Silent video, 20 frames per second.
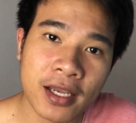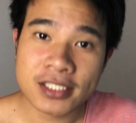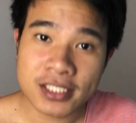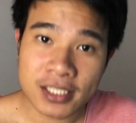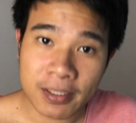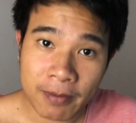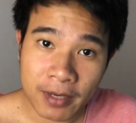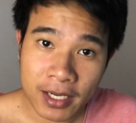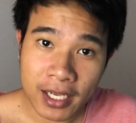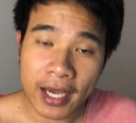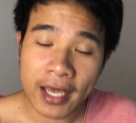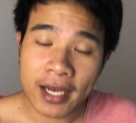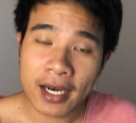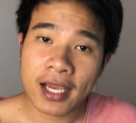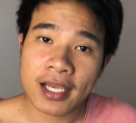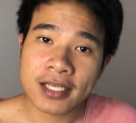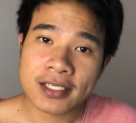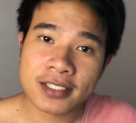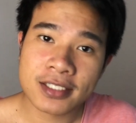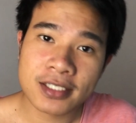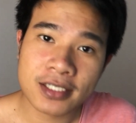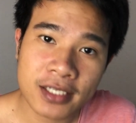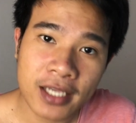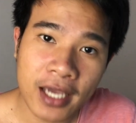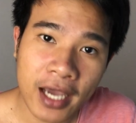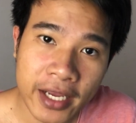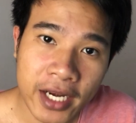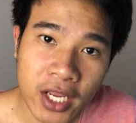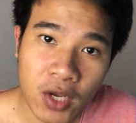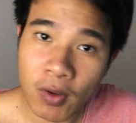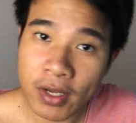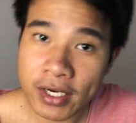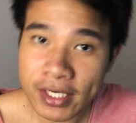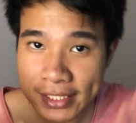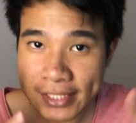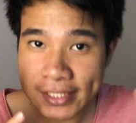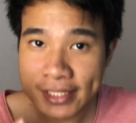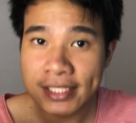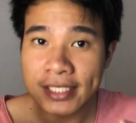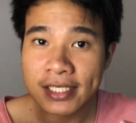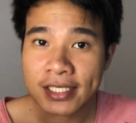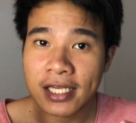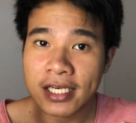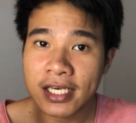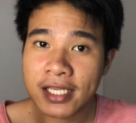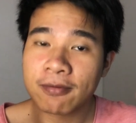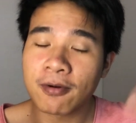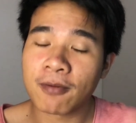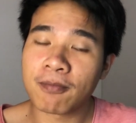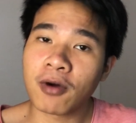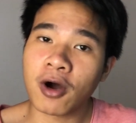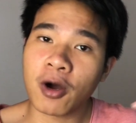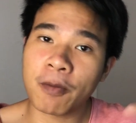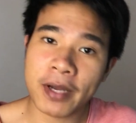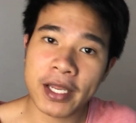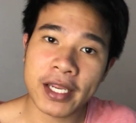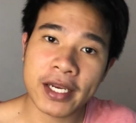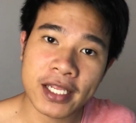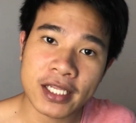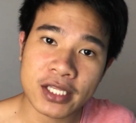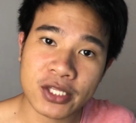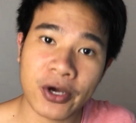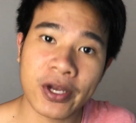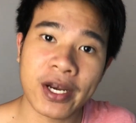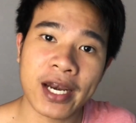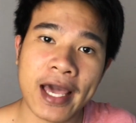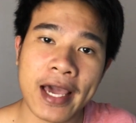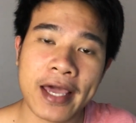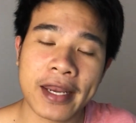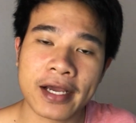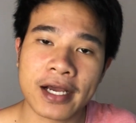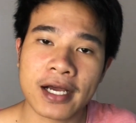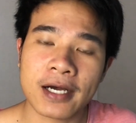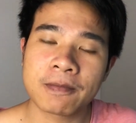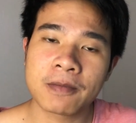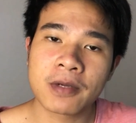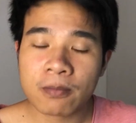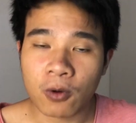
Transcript: จะประกาศรายชื่อได้ในวันที่ 4 อย่างที่ผมบอกไปในตอนแรกนะครับ